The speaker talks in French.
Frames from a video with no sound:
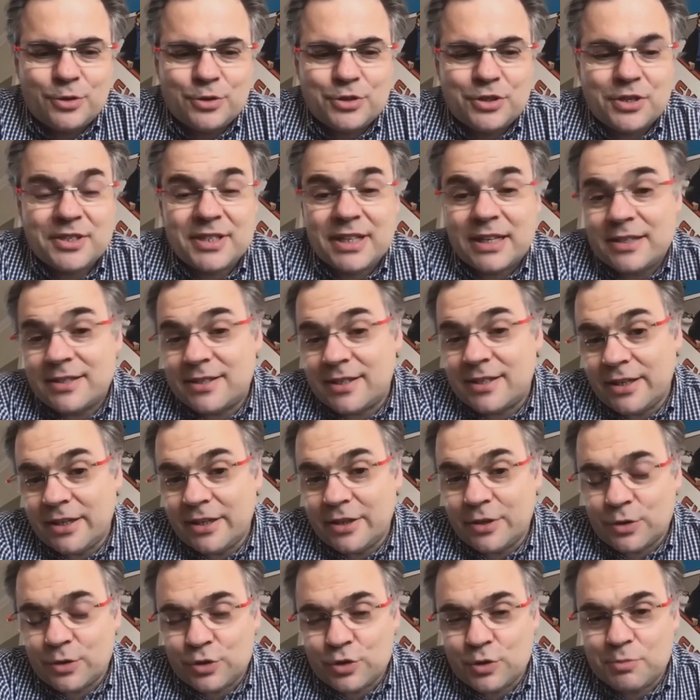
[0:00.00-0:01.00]
Le social
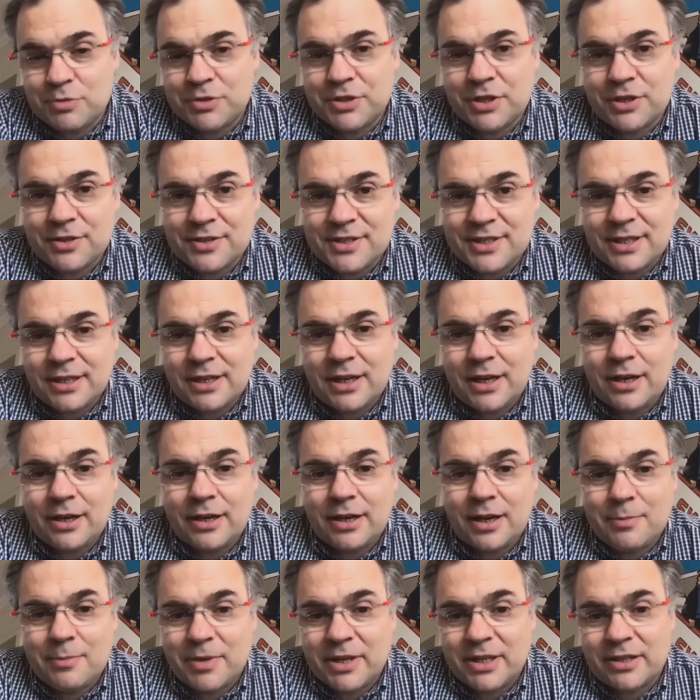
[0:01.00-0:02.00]
selling en substance, c'est l'art
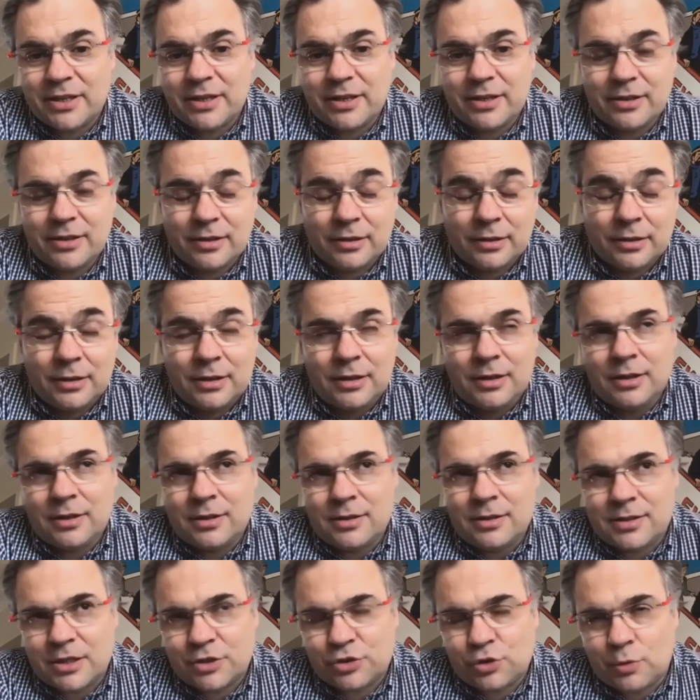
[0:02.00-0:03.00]
et la manière
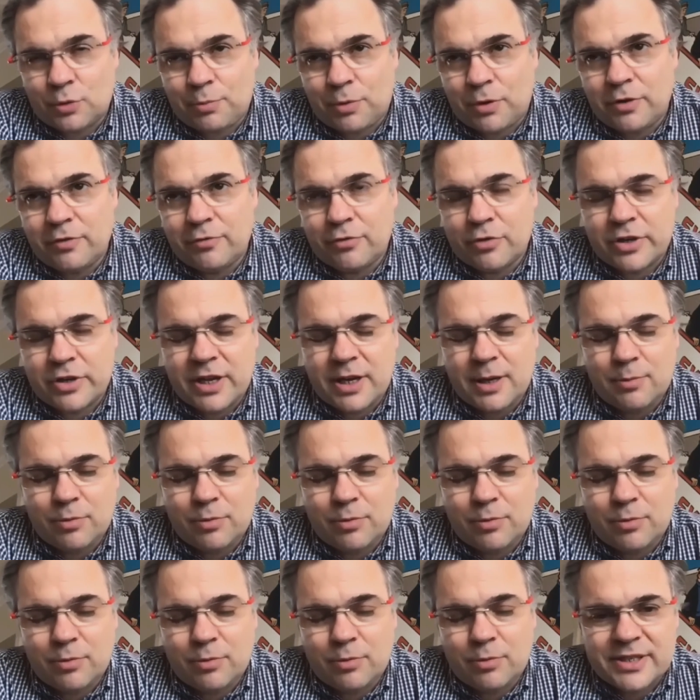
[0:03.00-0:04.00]
ça, je reprends le
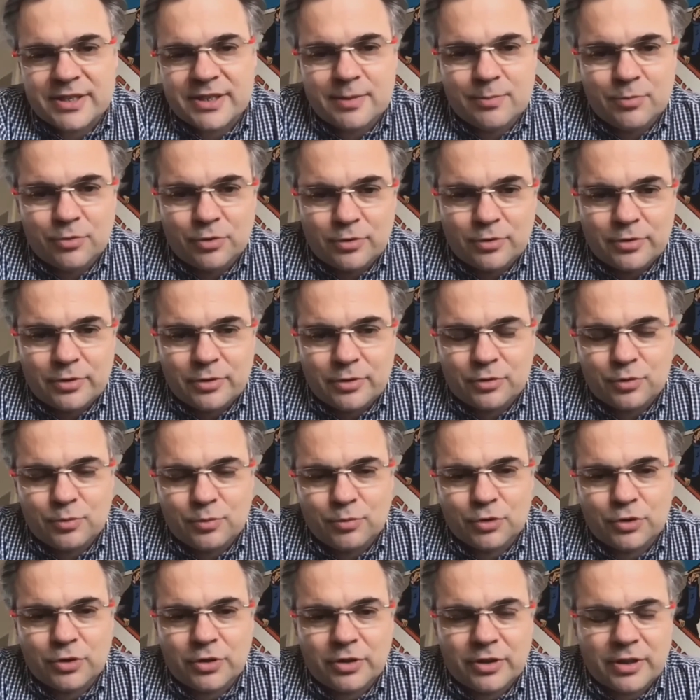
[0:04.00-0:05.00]
vocable de Loïc Simon, que tout
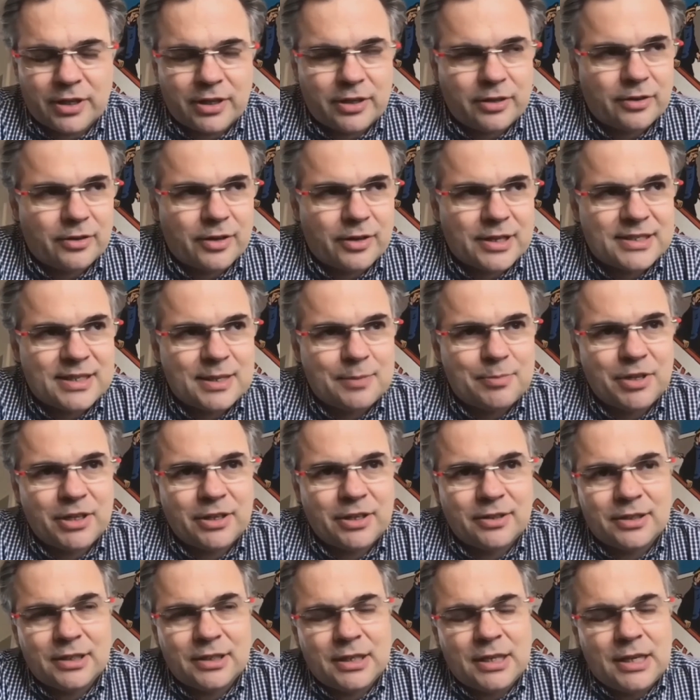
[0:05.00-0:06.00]
le monde connaît euh, assez
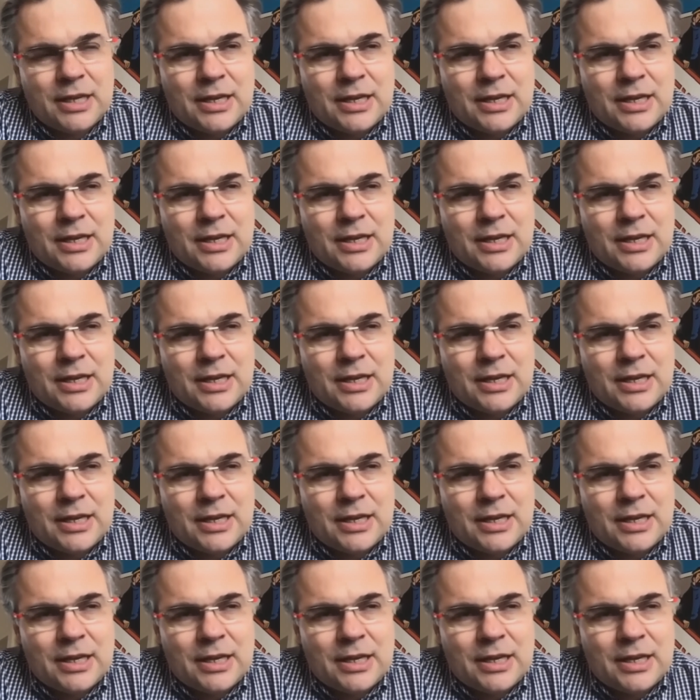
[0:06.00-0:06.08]
bien.